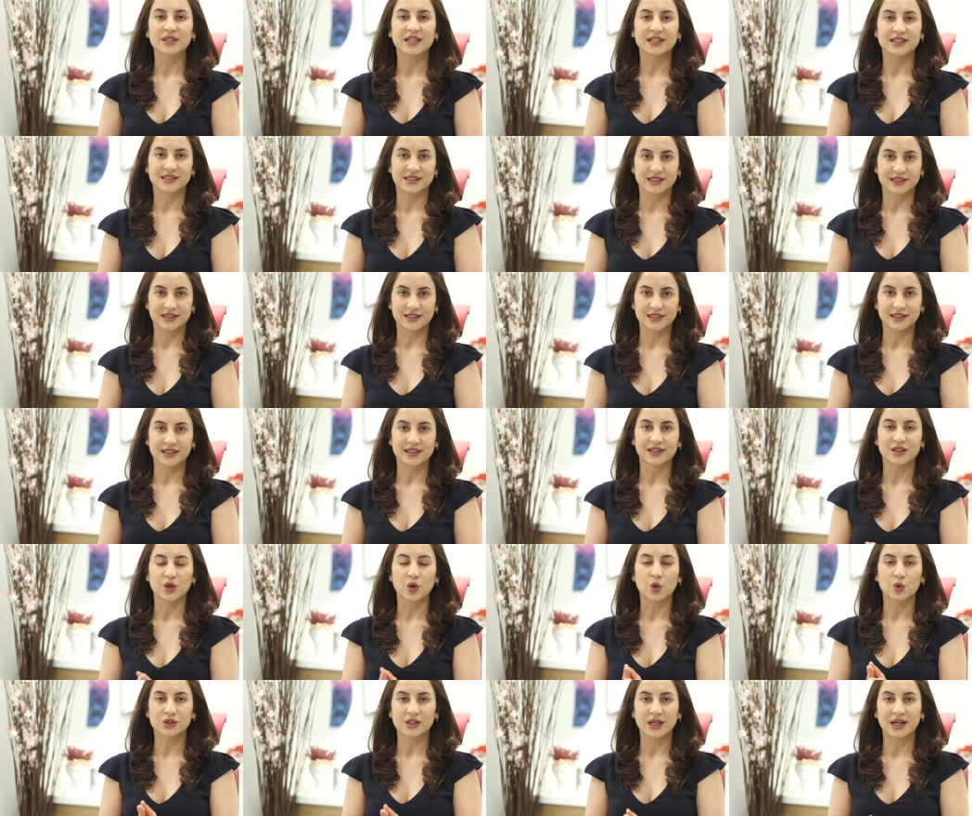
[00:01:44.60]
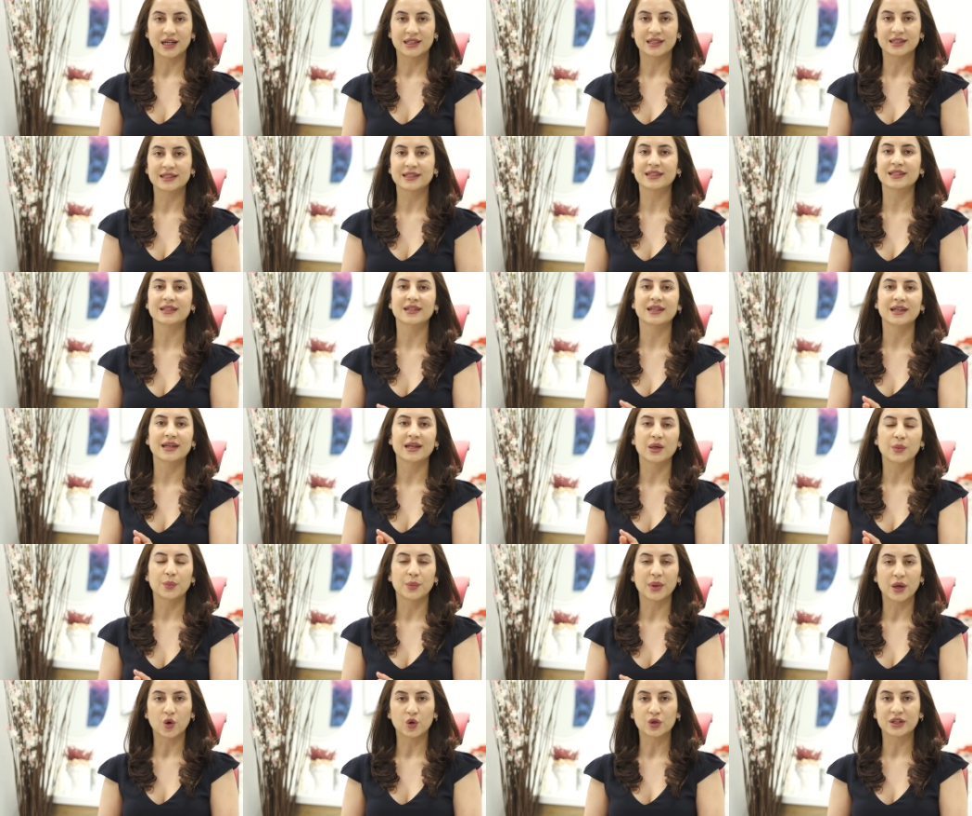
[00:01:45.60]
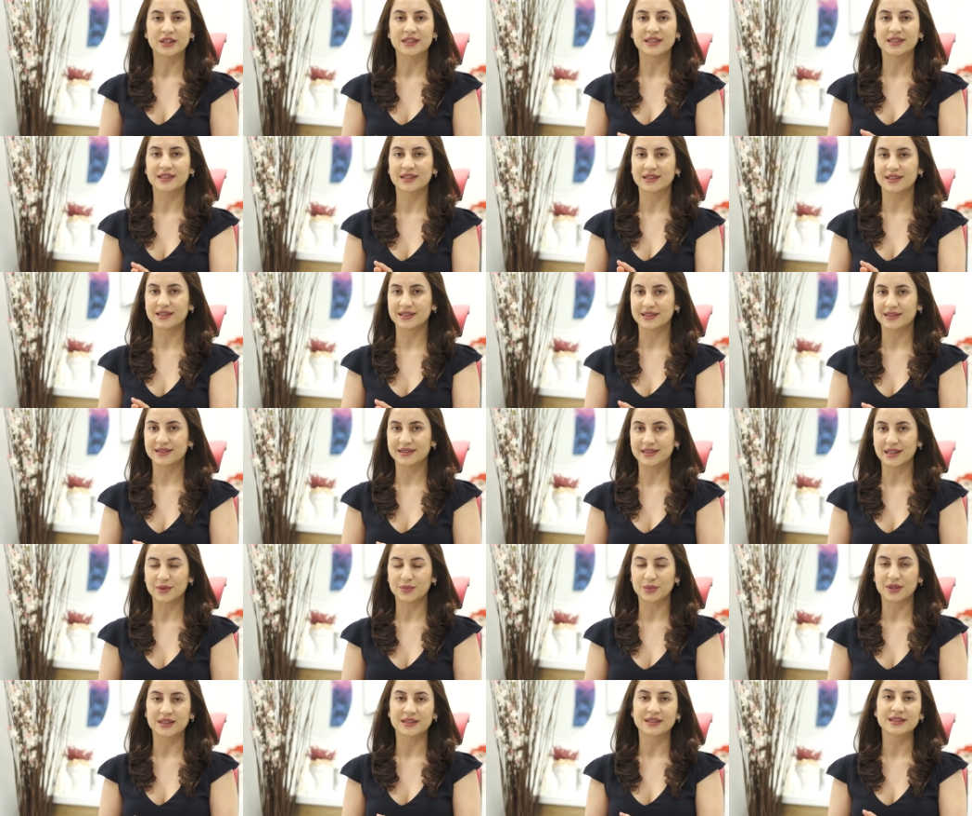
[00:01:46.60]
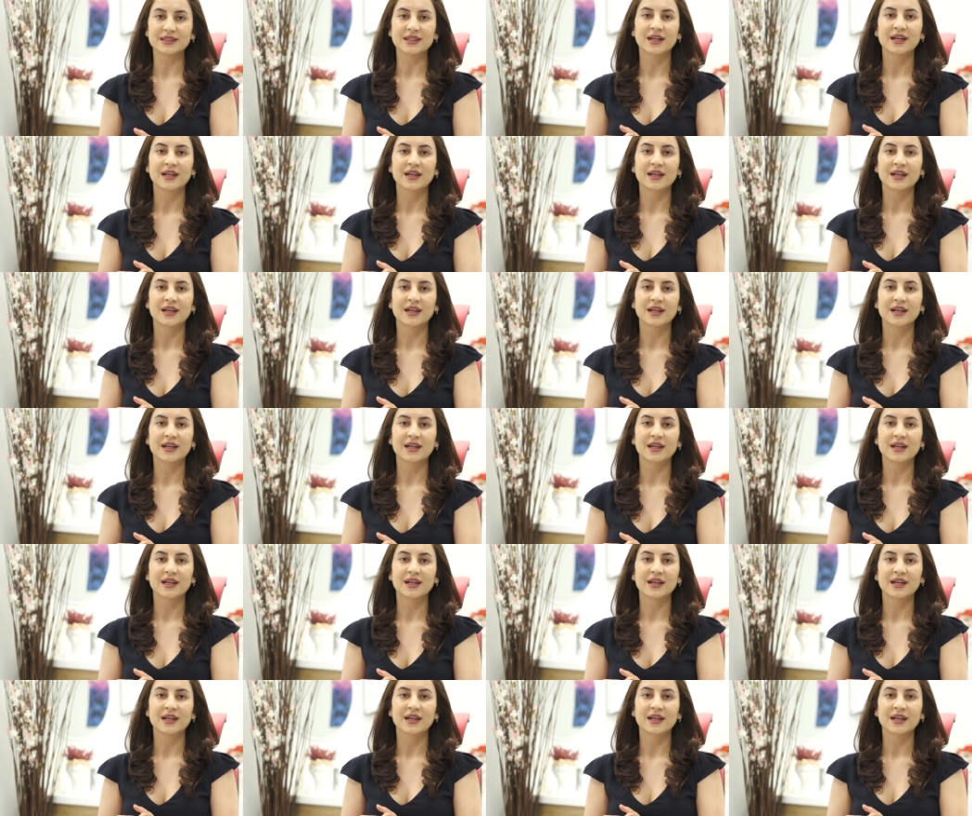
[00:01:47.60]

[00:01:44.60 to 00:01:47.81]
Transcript: eksiklikleri, özellikle B12, demir,